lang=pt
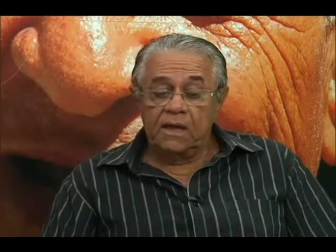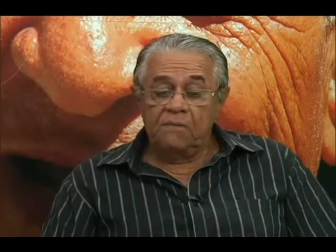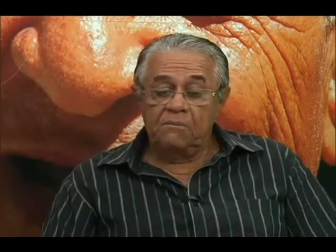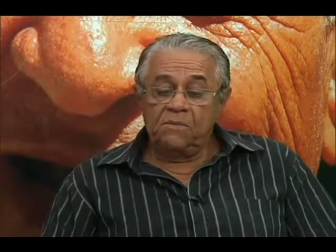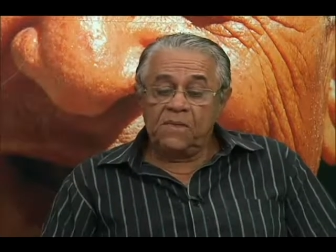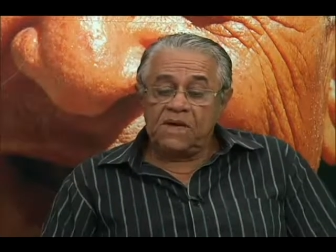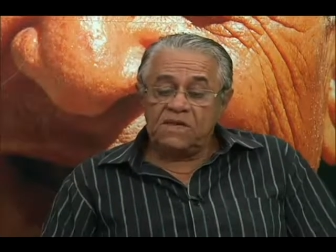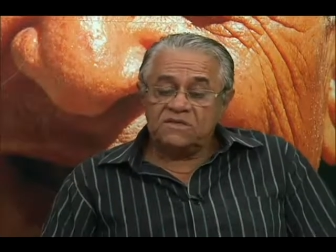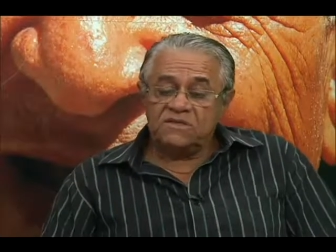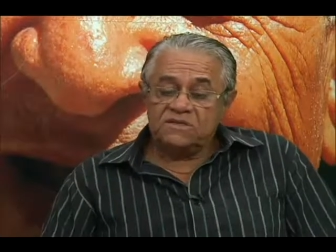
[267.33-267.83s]

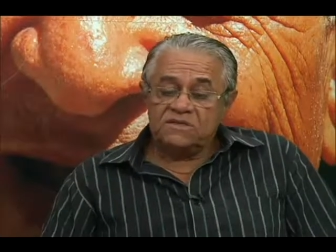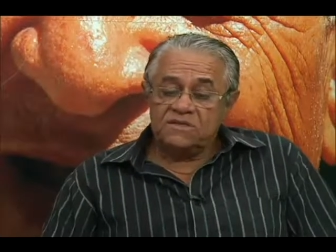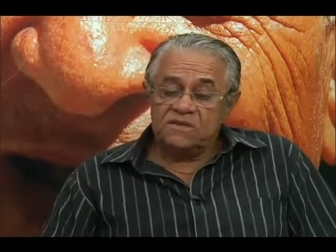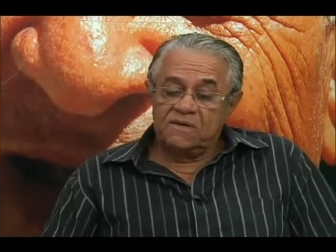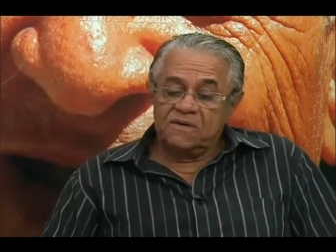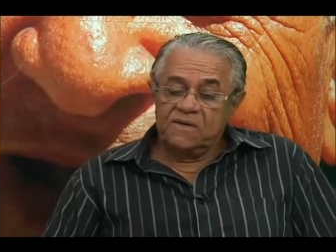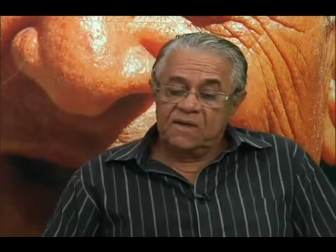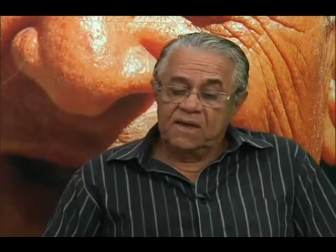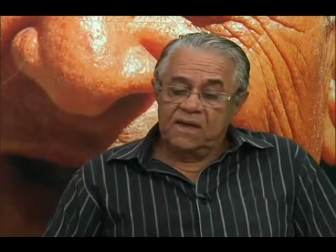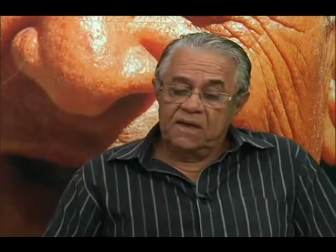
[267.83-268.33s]
Mas
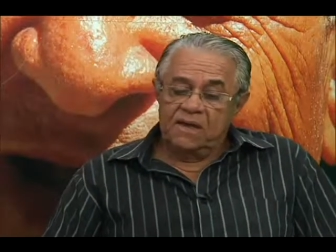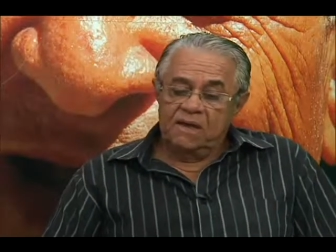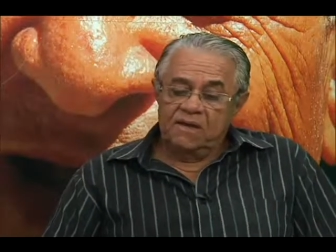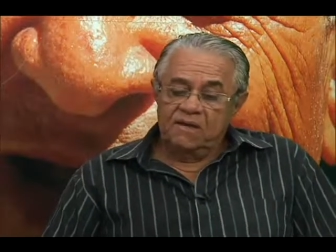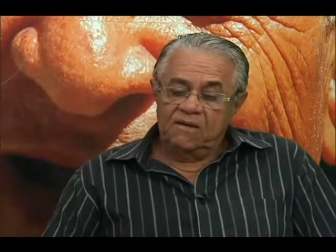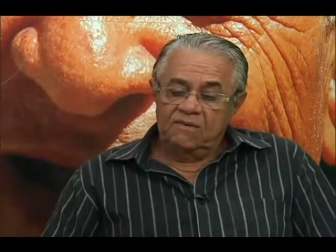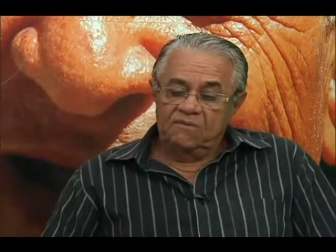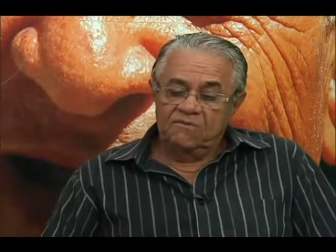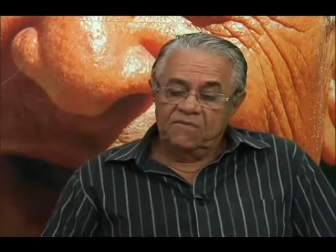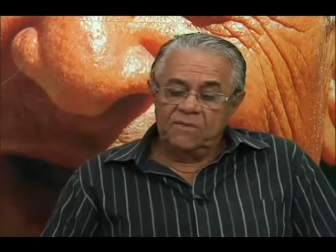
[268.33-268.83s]

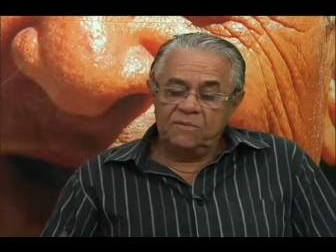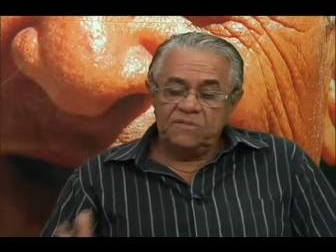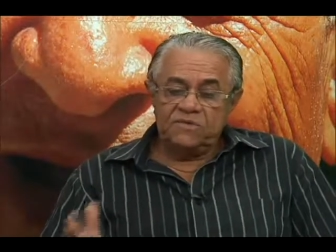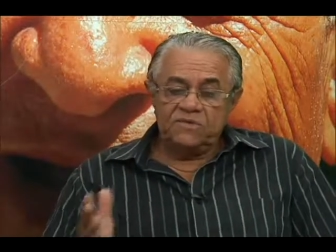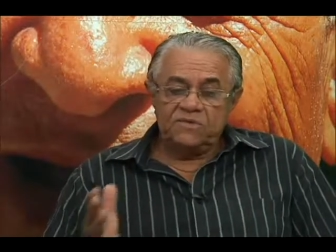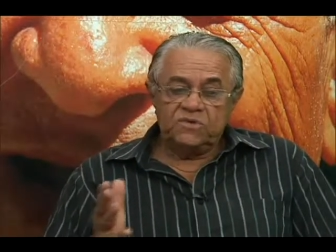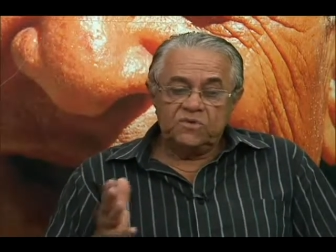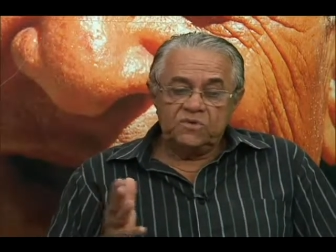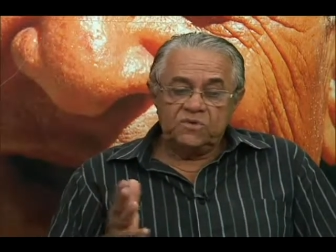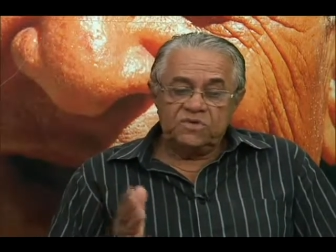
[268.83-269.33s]

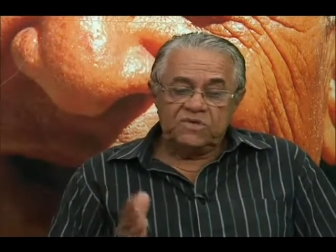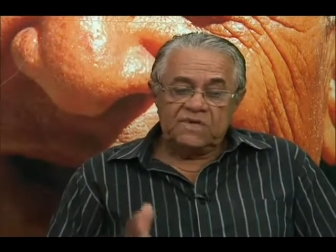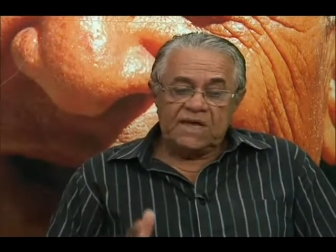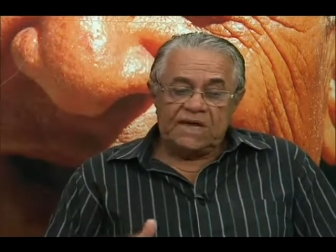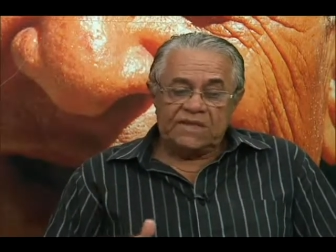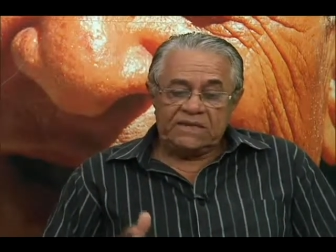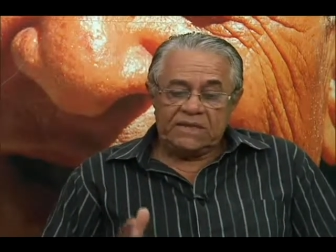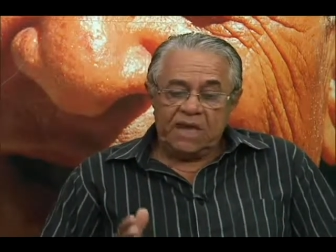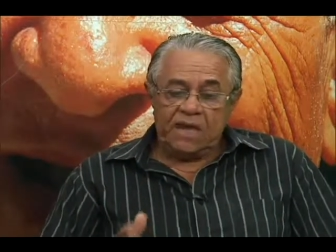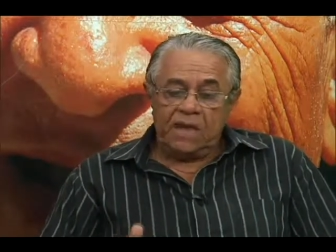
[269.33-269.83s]
vamos nos
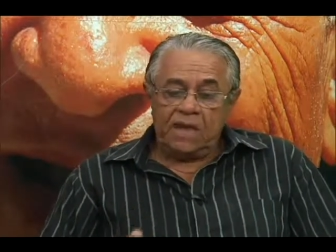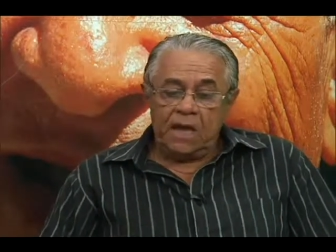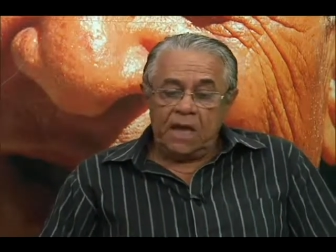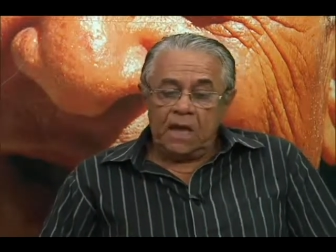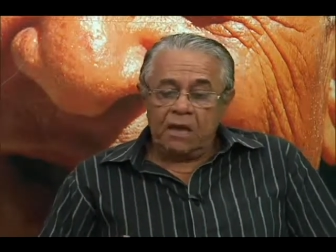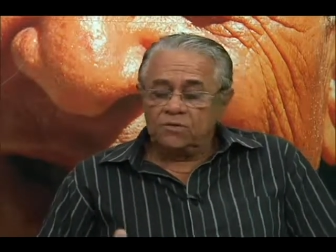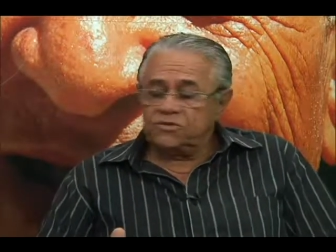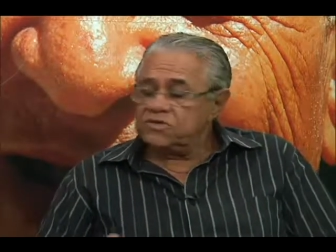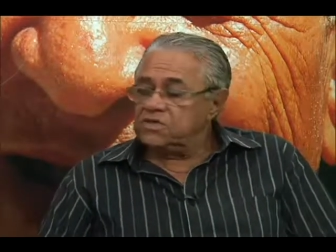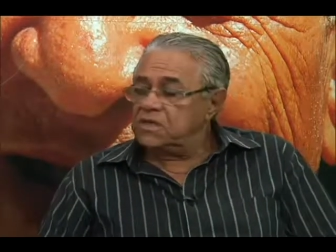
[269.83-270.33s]
ater
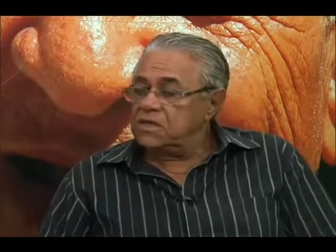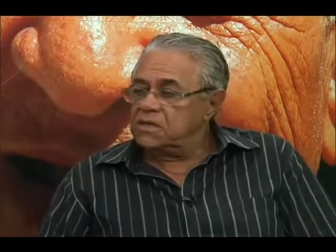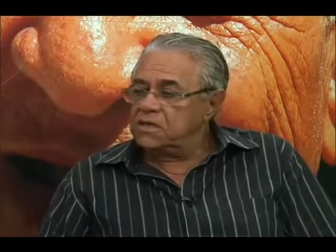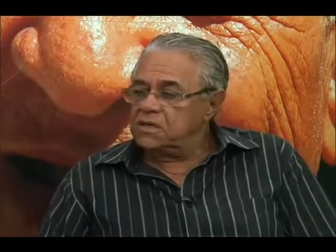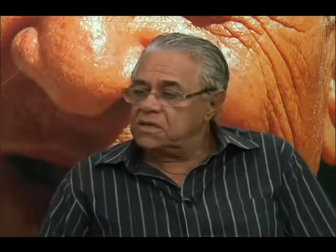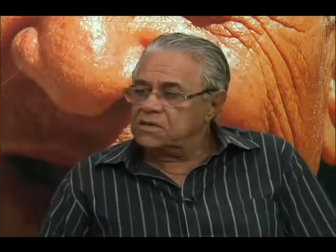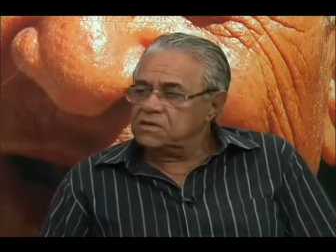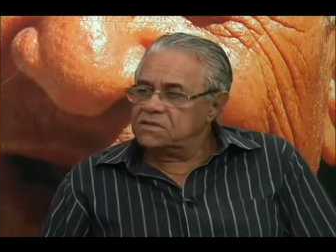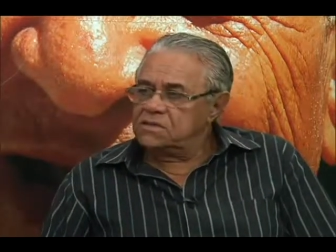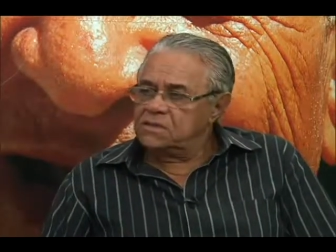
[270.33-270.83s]
ao
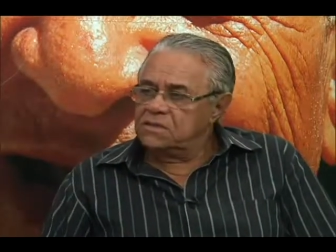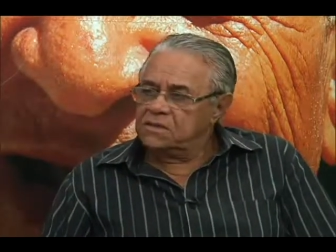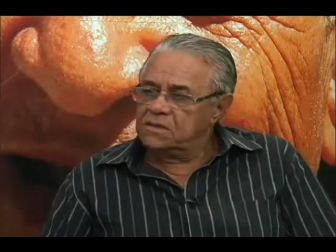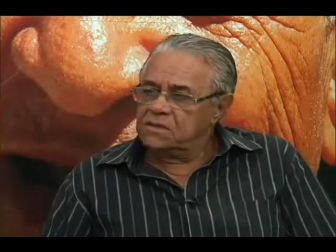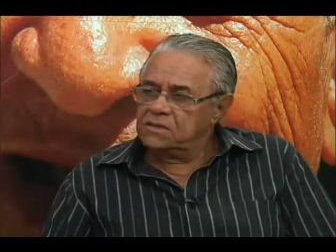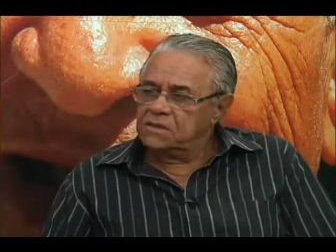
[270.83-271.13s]
seguinte: